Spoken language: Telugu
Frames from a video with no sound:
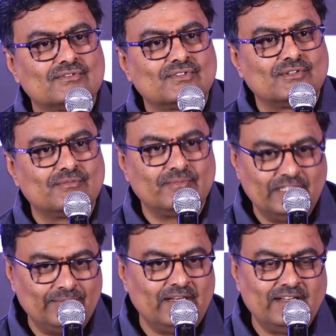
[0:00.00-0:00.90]
సో
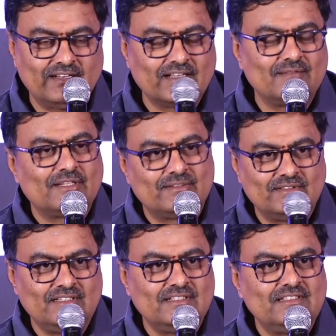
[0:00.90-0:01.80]
ఇమీడియట్గా మనం
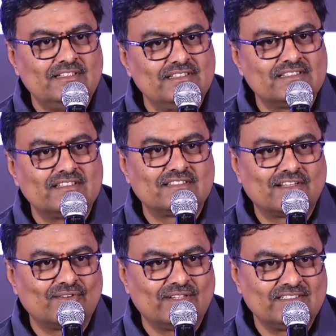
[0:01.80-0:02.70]
దీన్ని హిందీ
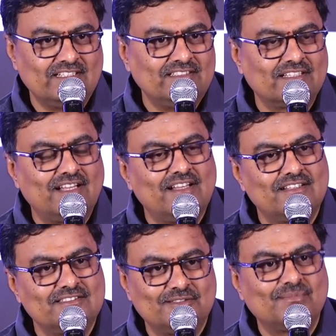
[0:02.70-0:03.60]
సెన్సార్ కూడా చేయించాలి
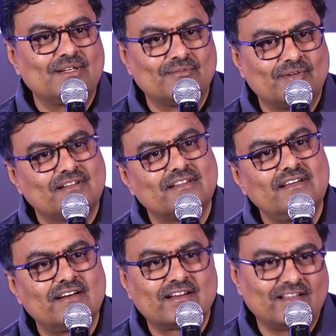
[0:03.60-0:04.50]
అని చెప్పారనమాట
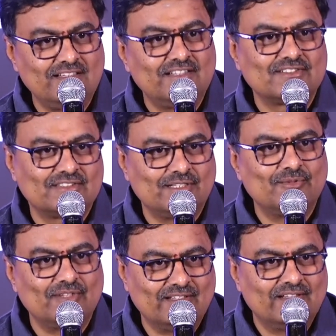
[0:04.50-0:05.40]
థియేటర్కల్ చేస్తున్నాము
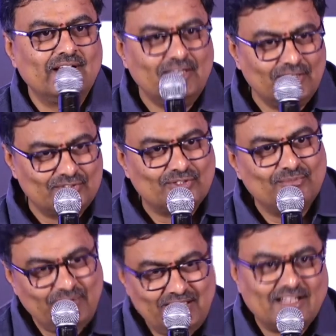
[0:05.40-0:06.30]
అని సో
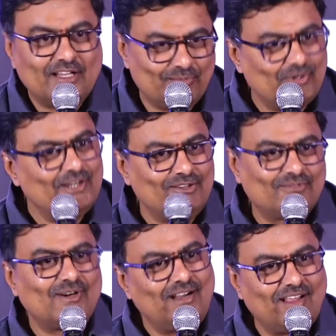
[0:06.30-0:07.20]
మీరు అన్న పాయింట్
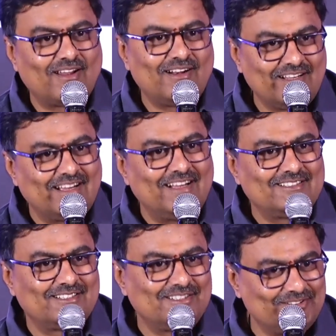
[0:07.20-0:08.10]
వాళ్ళు ఆల్రెడీ క్యాచ్
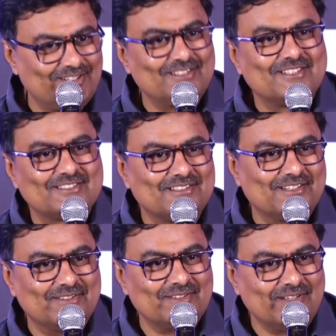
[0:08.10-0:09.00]
చేసి వాళ్ళు
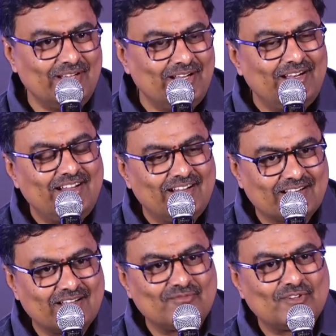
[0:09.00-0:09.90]
చేస్తున్నారు నిన్న
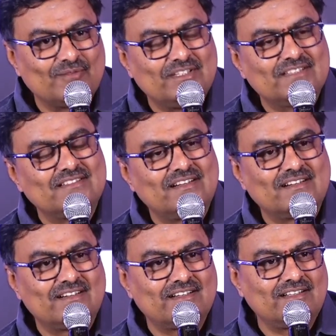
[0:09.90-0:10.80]
కన్ఫర్మ్ చేసింది
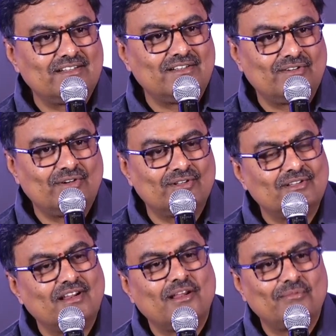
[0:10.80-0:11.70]
ఏంటంటే రెండు
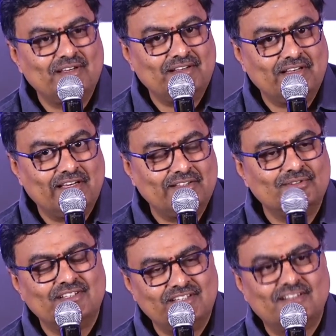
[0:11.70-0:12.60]
వందల నలభై ఐదు
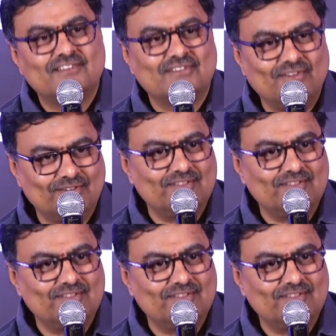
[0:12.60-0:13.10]
థియేటర్స్లో